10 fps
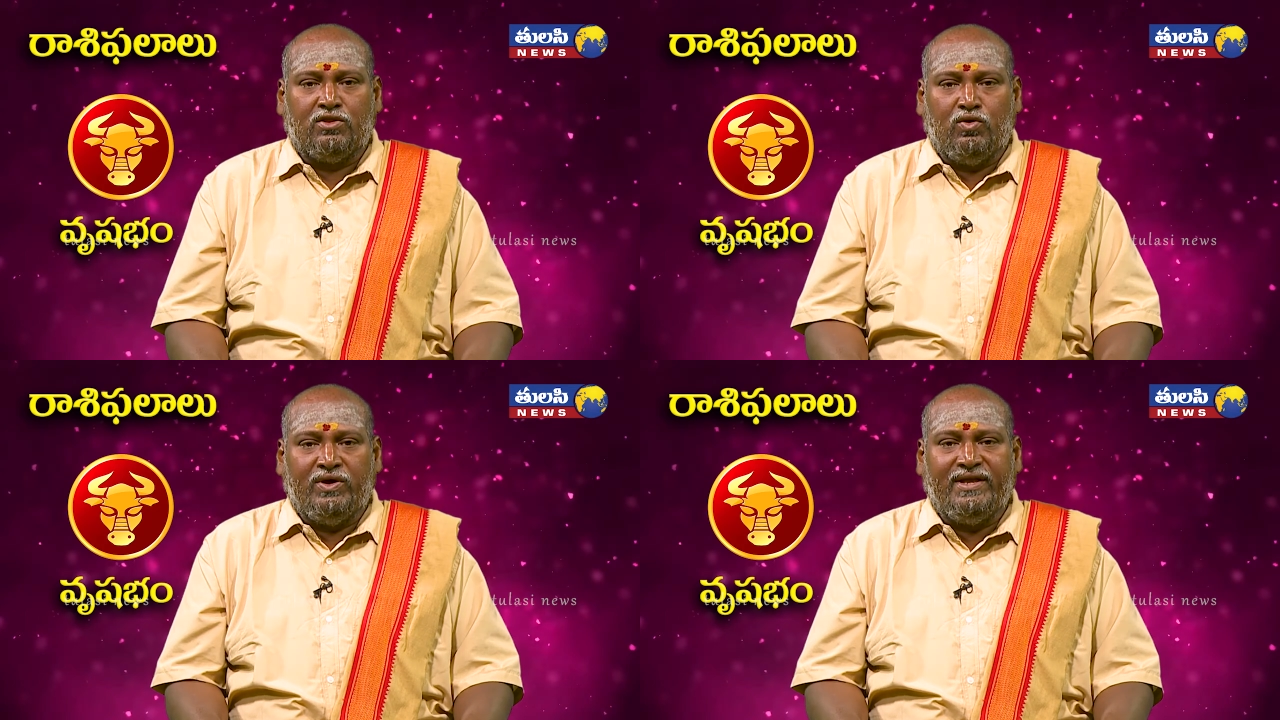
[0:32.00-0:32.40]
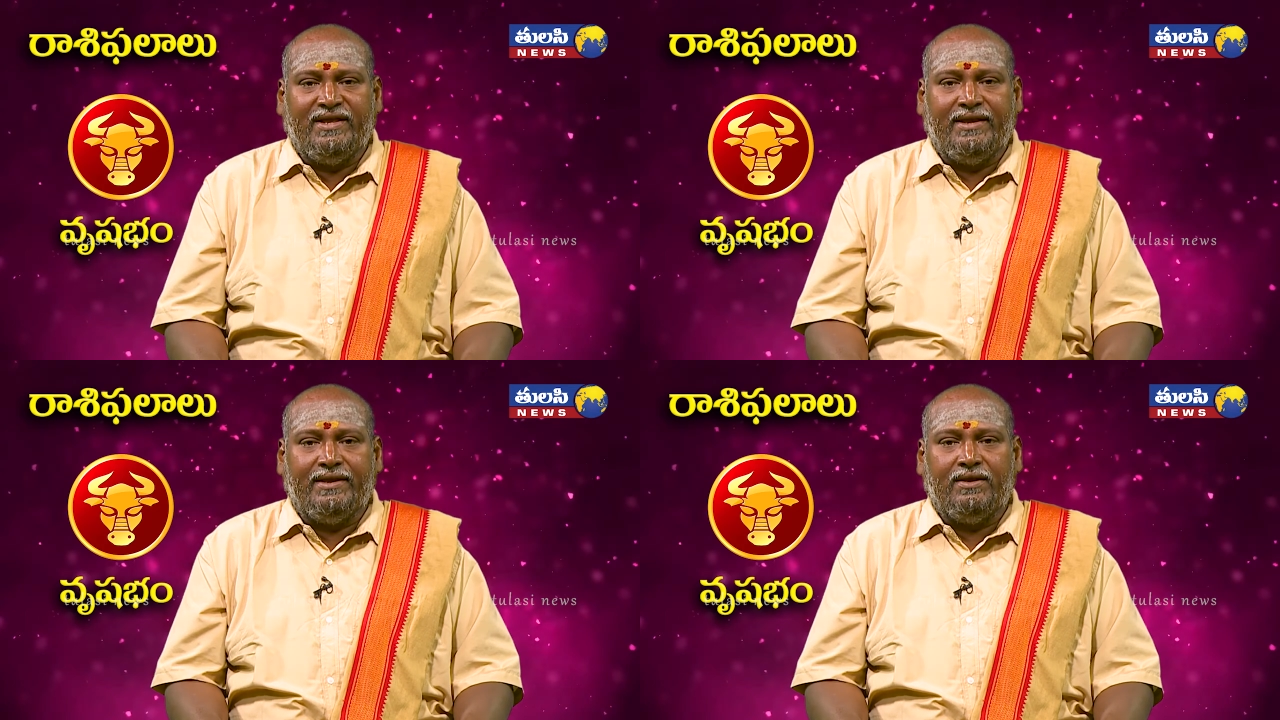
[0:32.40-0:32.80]

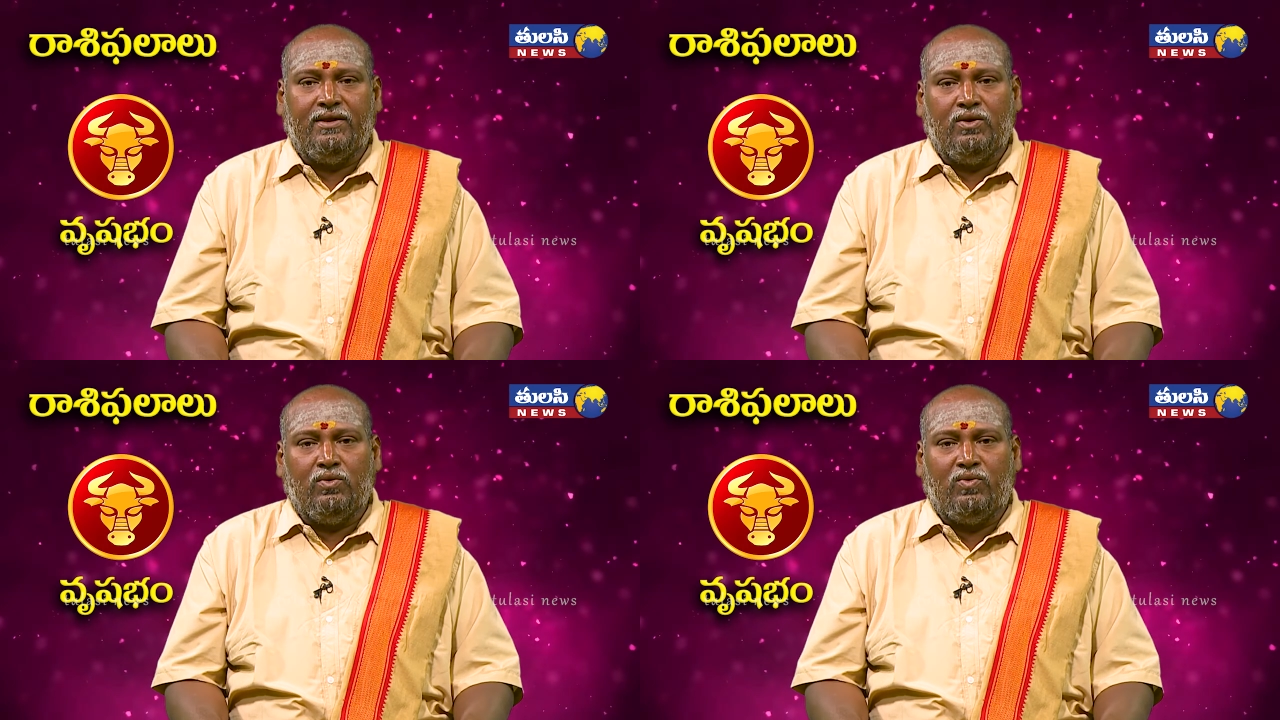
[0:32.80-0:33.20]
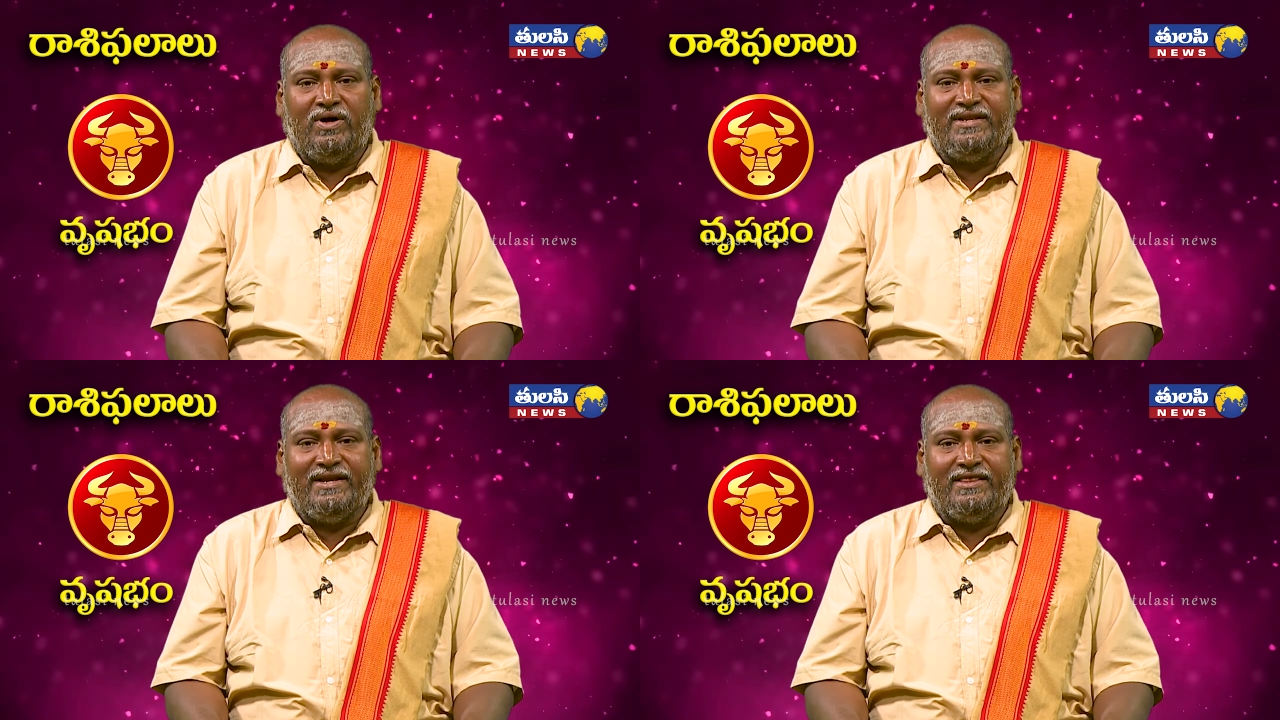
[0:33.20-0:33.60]
రోహిణి
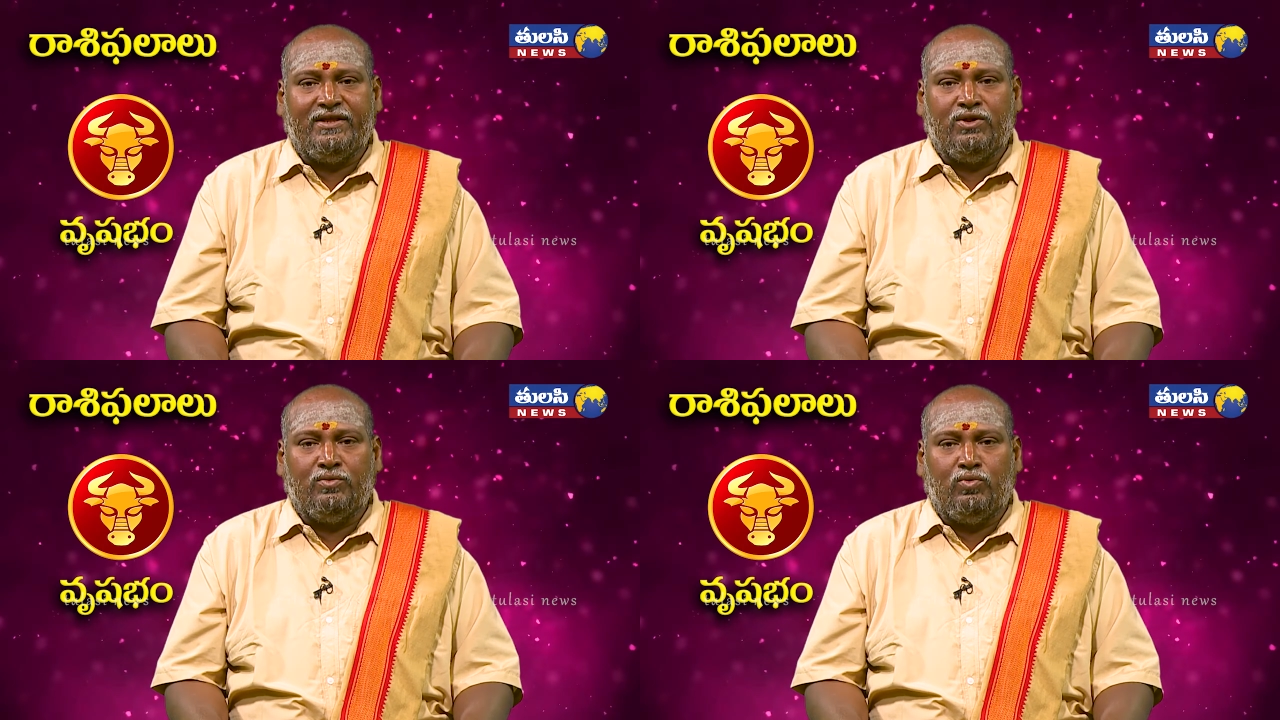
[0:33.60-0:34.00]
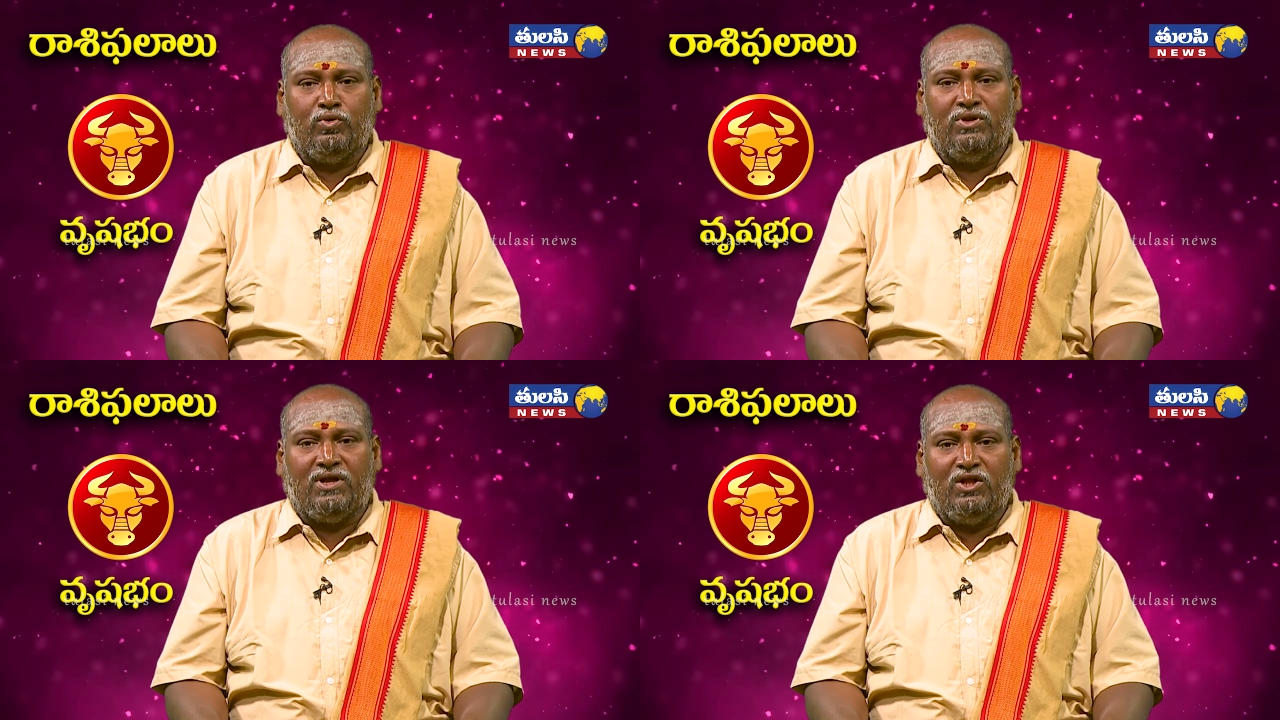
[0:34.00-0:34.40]
ఒకటి రెండు
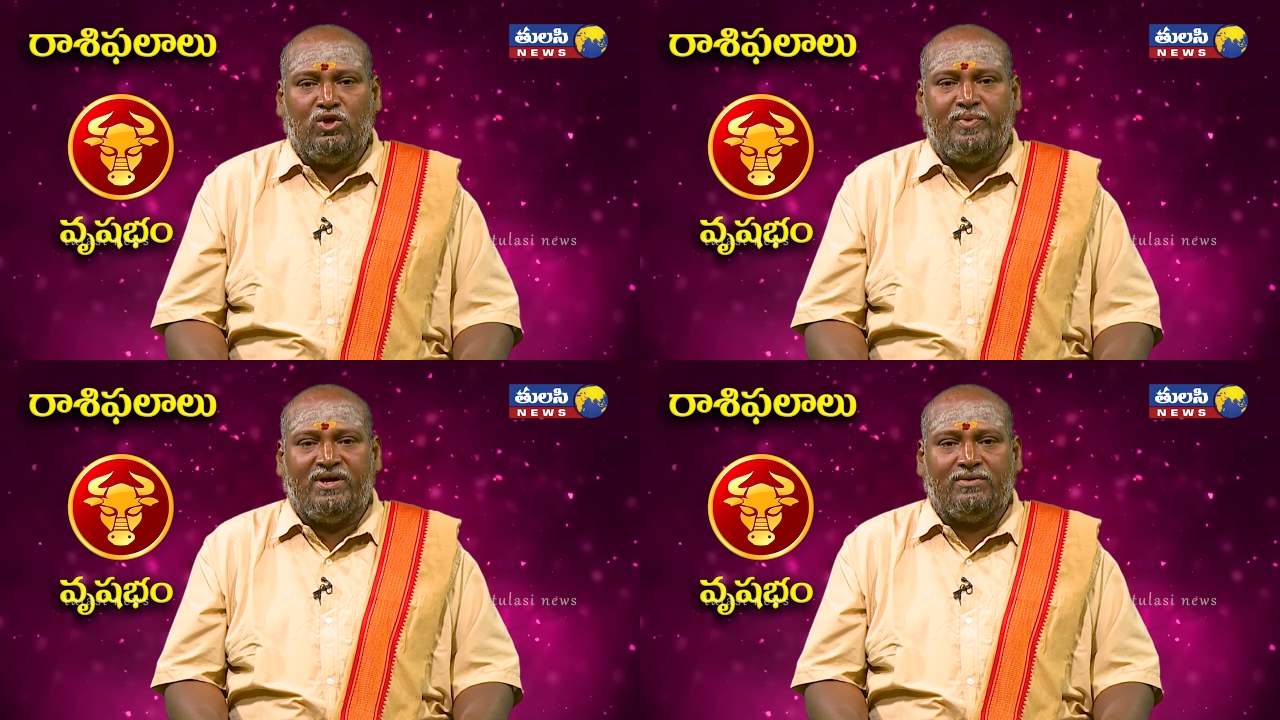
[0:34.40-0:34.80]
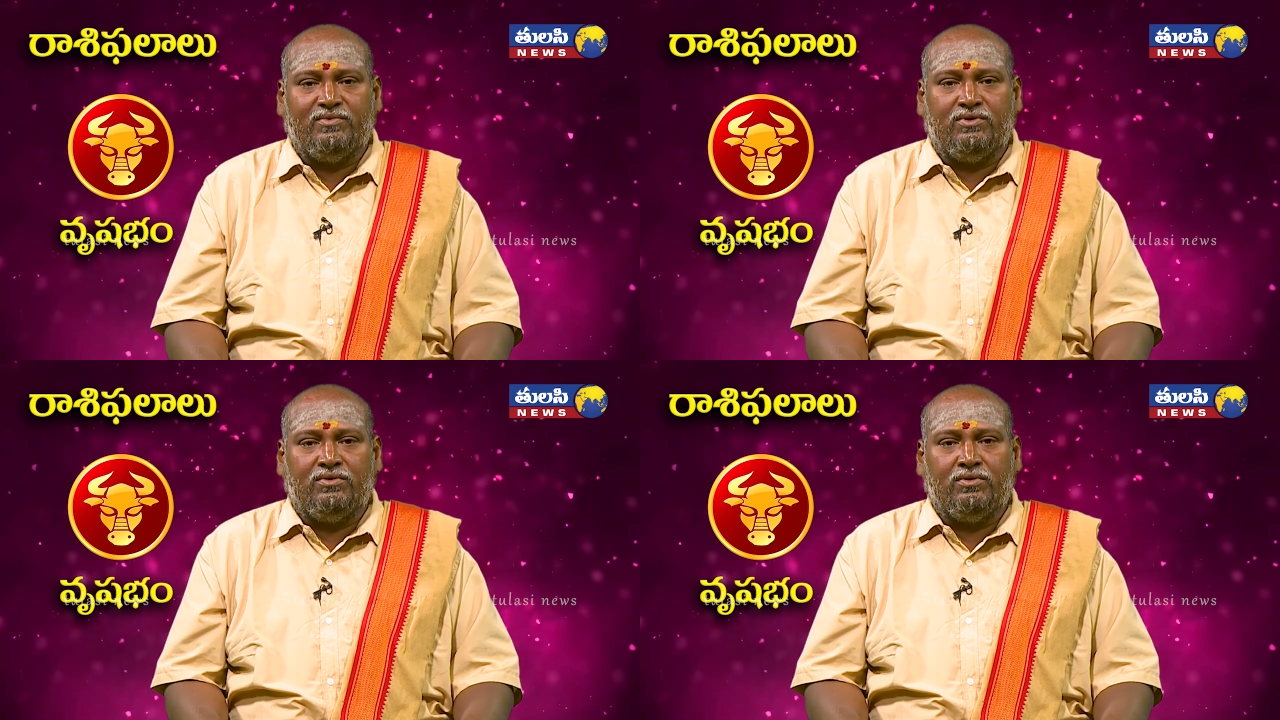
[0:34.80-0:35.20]
మూడు నాలుగు పాదములు